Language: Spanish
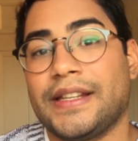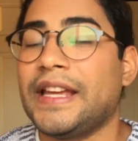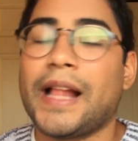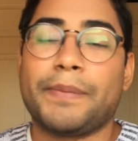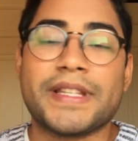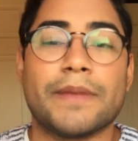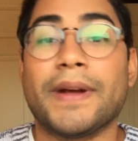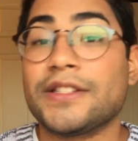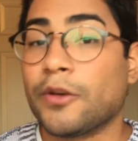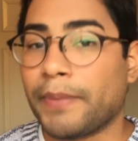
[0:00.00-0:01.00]
y el
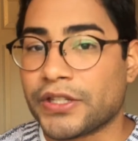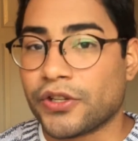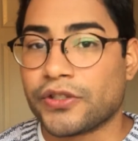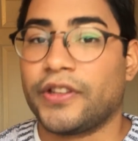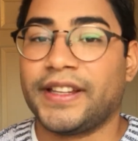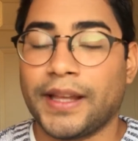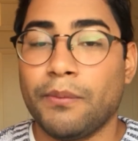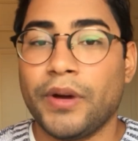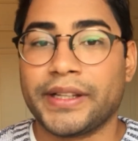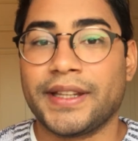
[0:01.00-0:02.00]
principal sospechoso de estas
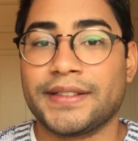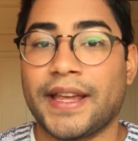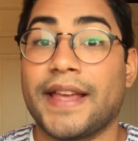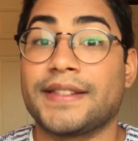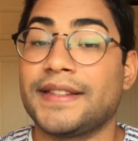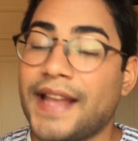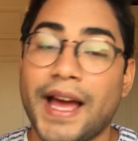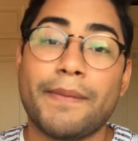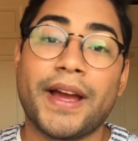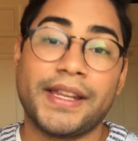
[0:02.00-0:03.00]
muertes es
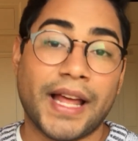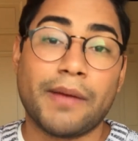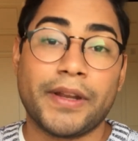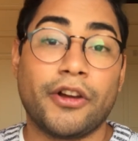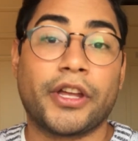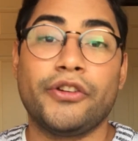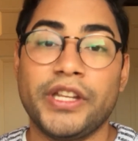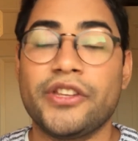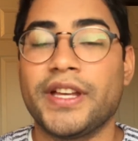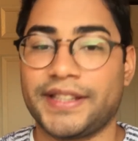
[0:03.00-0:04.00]
nada más y nada menos que un
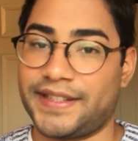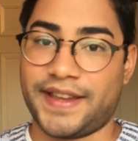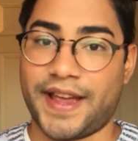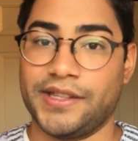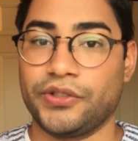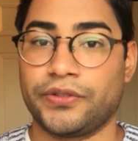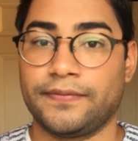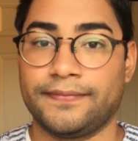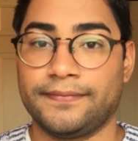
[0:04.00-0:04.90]
niño de 13 años.